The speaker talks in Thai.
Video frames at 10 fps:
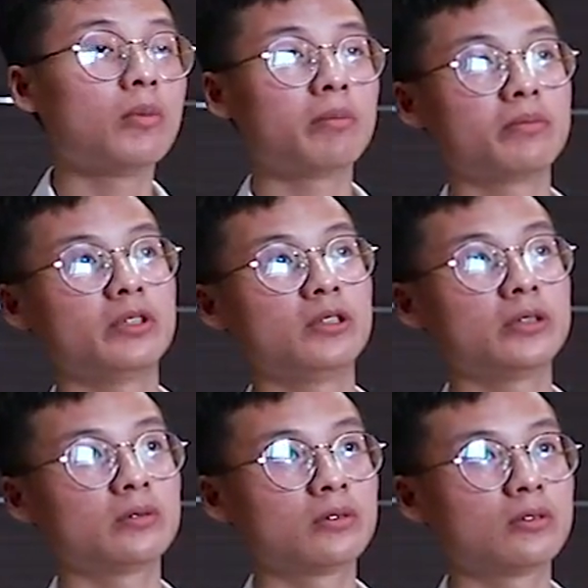ผมแบบเดี๋ยว
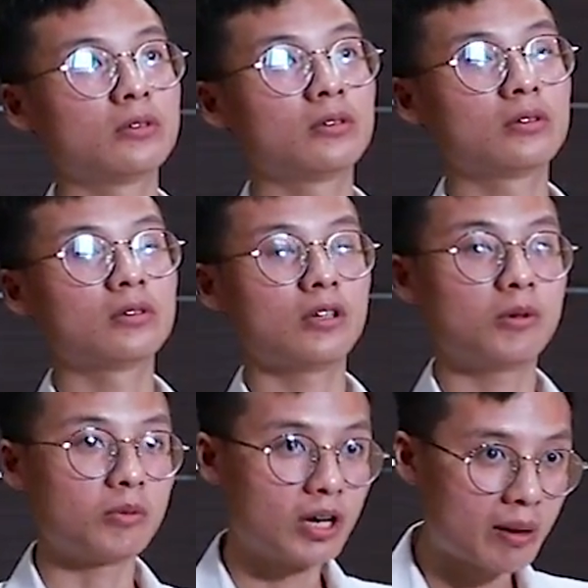นี้แล้วผ
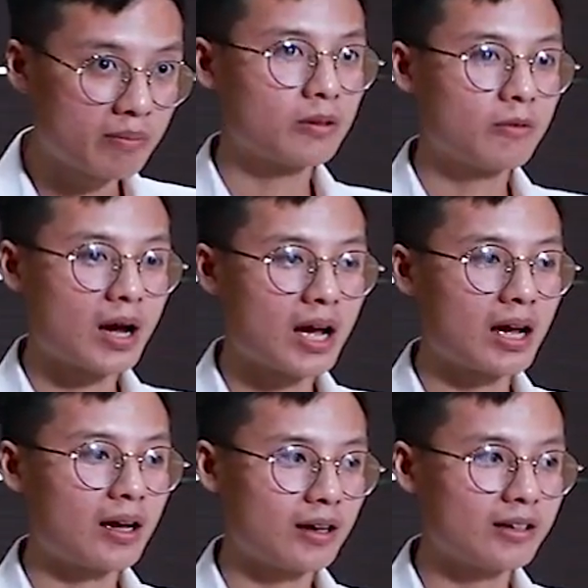มก็แรปว่า
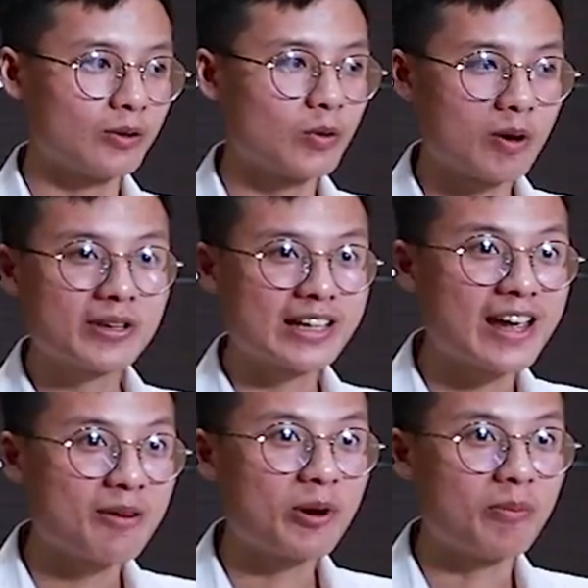เออกูก๊อปสไต
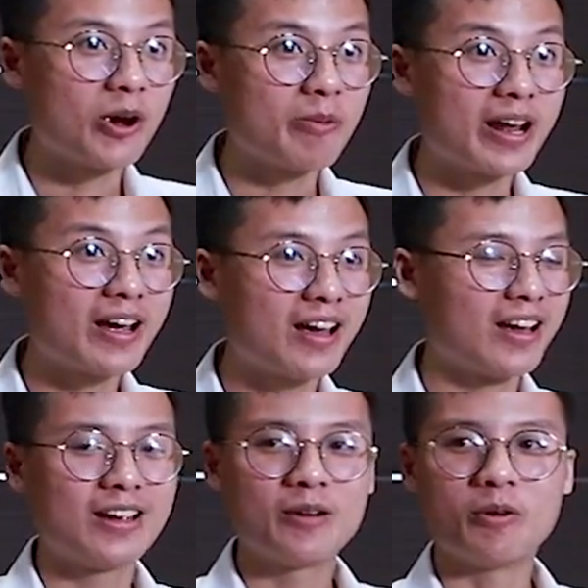ล์เอ็กบอดบอยมา
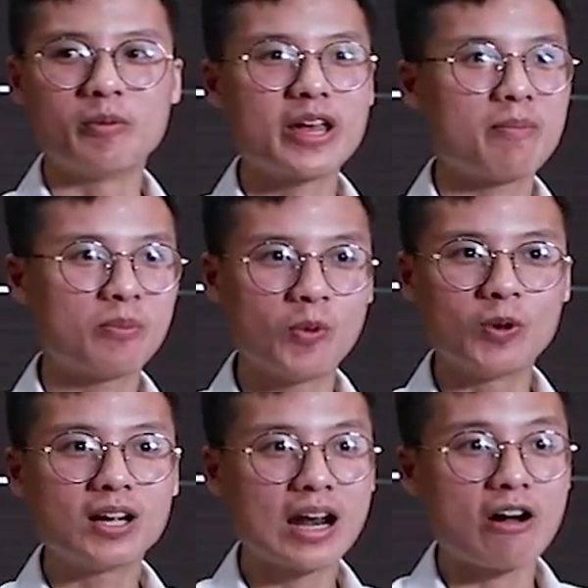ผมพยายามปู
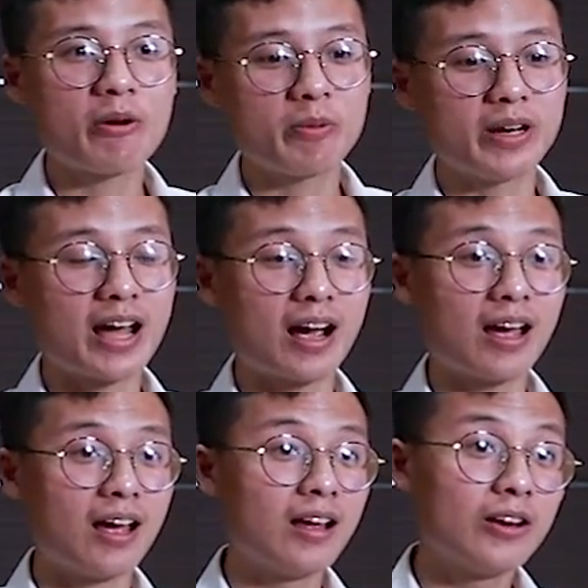เรื่องราวให้มันเหมือนหนัง
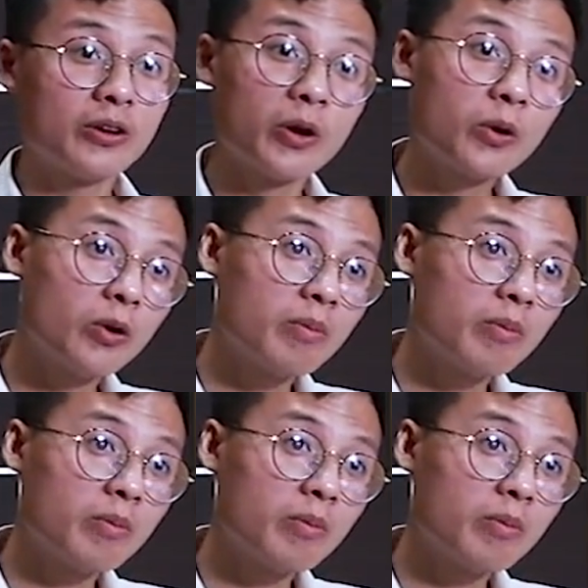น้อยค